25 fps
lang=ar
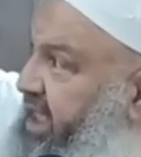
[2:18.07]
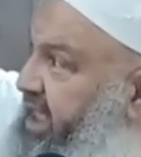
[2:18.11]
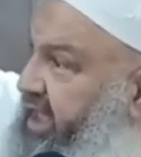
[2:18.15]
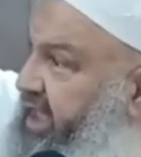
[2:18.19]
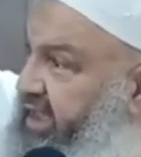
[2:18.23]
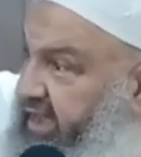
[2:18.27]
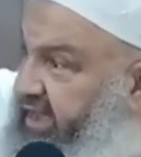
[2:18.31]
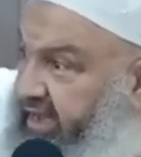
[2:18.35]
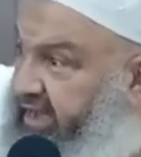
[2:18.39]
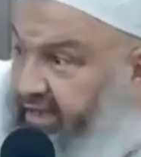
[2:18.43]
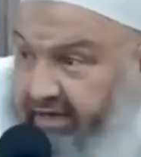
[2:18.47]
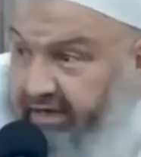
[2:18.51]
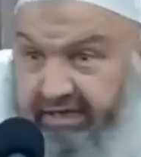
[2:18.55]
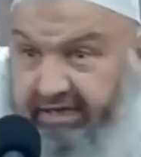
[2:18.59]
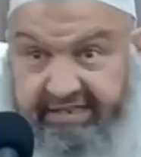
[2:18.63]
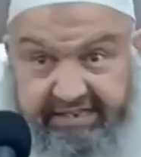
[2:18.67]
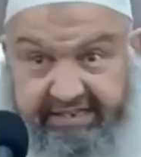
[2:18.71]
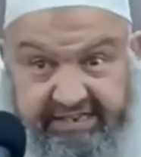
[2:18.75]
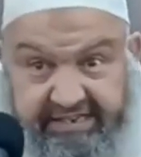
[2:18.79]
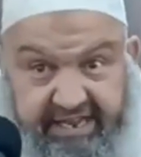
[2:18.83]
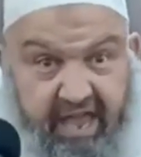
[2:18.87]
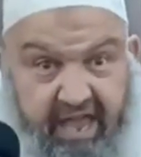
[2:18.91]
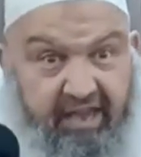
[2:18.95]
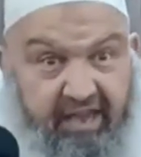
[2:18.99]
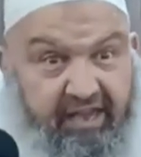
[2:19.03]

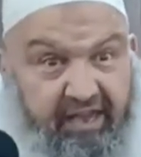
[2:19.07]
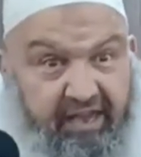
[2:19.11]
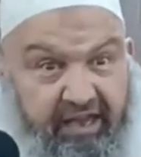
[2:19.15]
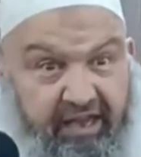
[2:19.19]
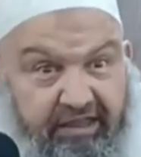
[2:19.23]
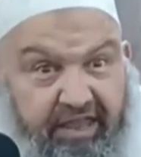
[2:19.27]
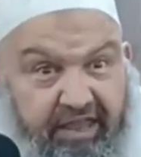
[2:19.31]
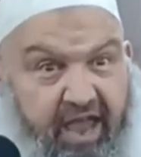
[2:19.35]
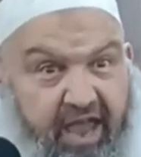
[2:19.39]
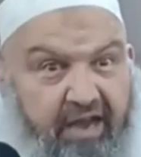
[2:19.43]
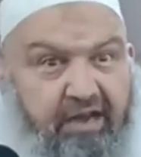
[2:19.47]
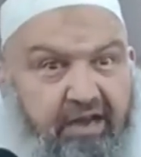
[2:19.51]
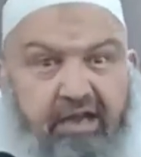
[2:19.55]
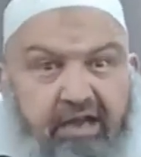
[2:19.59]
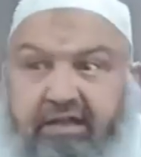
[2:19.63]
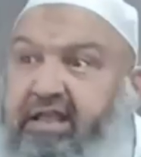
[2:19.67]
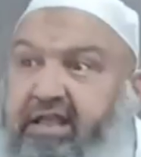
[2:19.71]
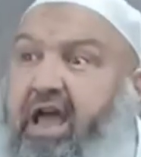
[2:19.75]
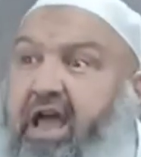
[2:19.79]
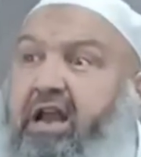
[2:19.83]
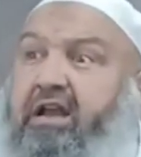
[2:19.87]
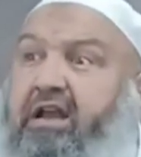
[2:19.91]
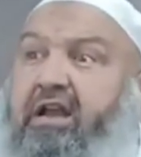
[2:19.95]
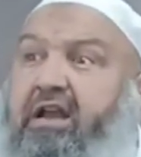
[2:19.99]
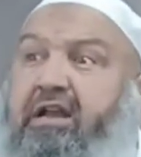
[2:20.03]
يتصال قطعا
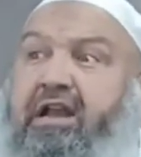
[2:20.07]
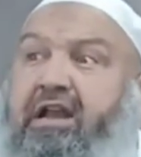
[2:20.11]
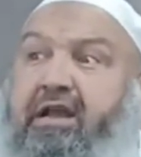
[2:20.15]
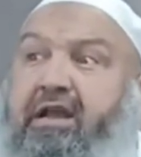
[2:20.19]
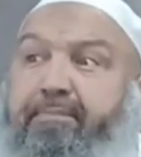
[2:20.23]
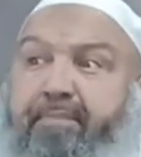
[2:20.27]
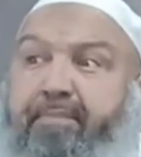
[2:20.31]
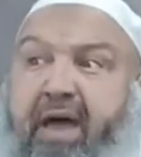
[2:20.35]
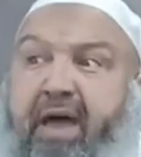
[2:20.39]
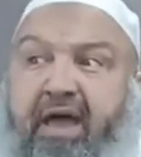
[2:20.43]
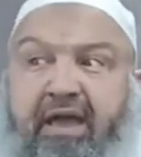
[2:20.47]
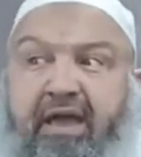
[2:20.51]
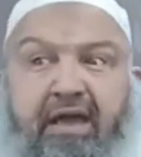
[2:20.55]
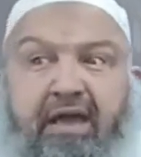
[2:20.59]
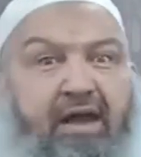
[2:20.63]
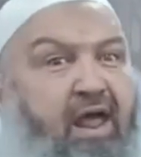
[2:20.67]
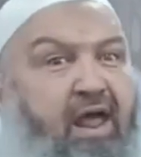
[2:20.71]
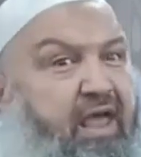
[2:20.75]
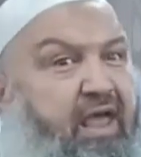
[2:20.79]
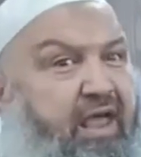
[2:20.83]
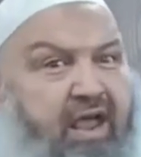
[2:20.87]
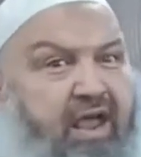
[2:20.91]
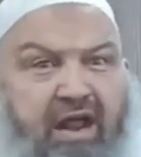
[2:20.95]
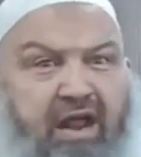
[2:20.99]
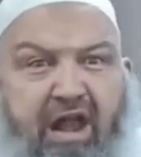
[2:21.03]
قطعا للباخرة
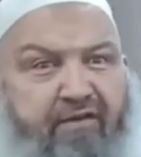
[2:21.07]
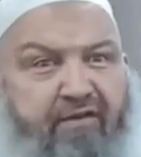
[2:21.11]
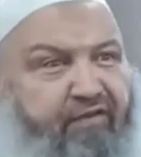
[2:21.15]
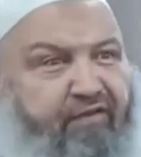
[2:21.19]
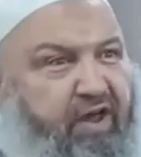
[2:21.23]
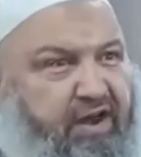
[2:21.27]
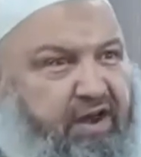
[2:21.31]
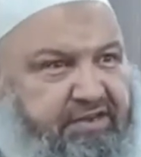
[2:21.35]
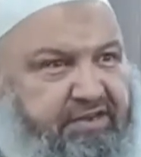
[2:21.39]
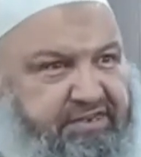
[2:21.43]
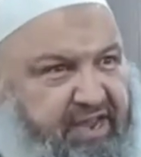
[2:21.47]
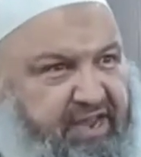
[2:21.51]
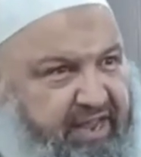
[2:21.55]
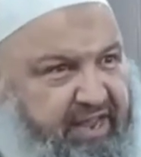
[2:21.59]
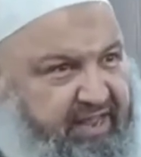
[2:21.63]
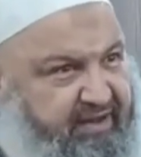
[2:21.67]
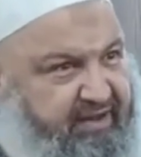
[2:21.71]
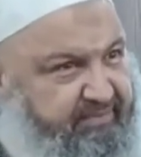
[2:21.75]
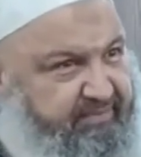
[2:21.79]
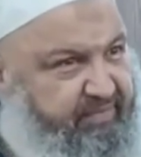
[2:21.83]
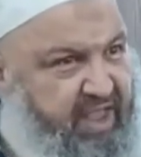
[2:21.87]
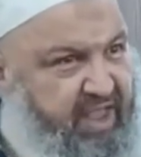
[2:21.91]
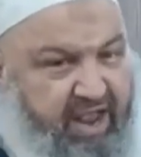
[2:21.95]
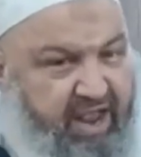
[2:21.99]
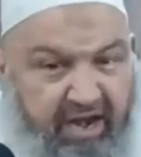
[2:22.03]
إلى فرنسا
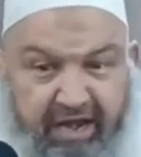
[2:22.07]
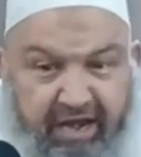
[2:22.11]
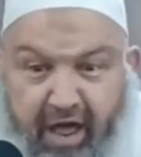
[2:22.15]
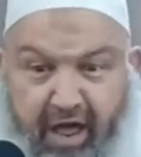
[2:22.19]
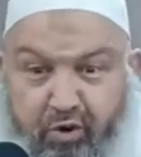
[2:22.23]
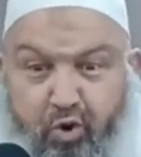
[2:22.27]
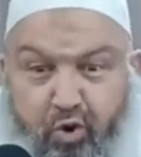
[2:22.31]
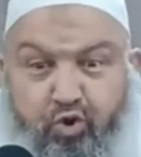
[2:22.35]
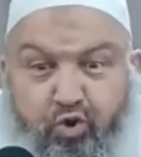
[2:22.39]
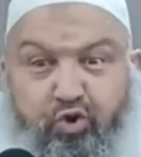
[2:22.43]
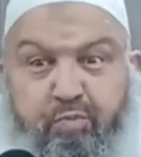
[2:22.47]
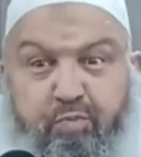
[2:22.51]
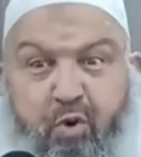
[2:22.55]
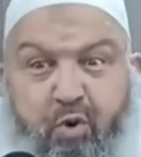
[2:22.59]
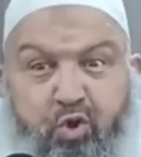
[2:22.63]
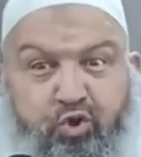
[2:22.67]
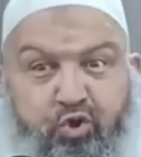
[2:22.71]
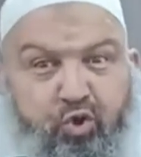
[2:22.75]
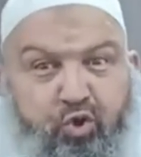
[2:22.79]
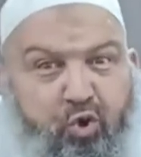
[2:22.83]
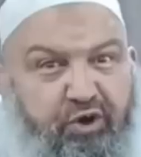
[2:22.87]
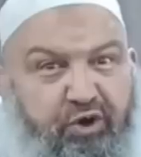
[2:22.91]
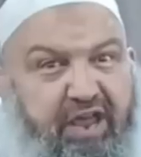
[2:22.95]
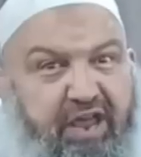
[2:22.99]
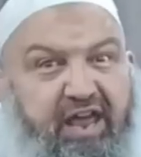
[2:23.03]
لاروت
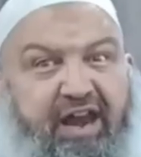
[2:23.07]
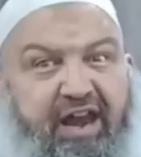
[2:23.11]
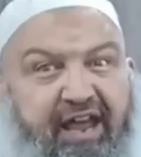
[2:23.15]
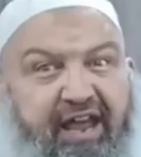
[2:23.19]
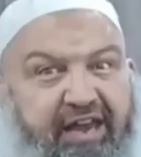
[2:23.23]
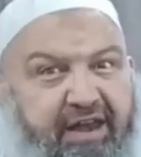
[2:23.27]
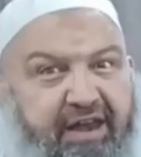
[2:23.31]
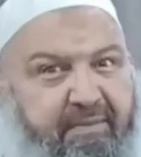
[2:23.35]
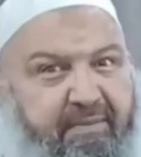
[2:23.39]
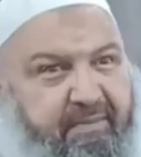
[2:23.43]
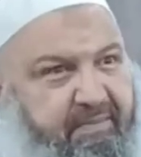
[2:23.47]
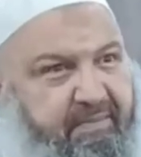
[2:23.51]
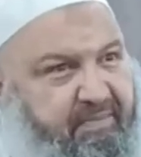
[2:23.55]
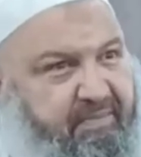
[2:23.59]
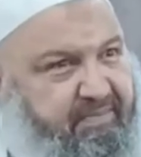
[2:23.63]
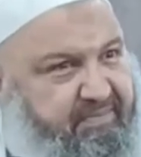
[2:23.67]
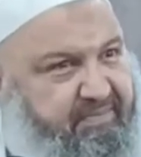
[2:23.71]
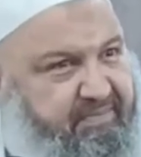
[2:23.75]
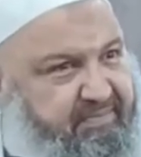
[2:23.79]
مونطونيير غنم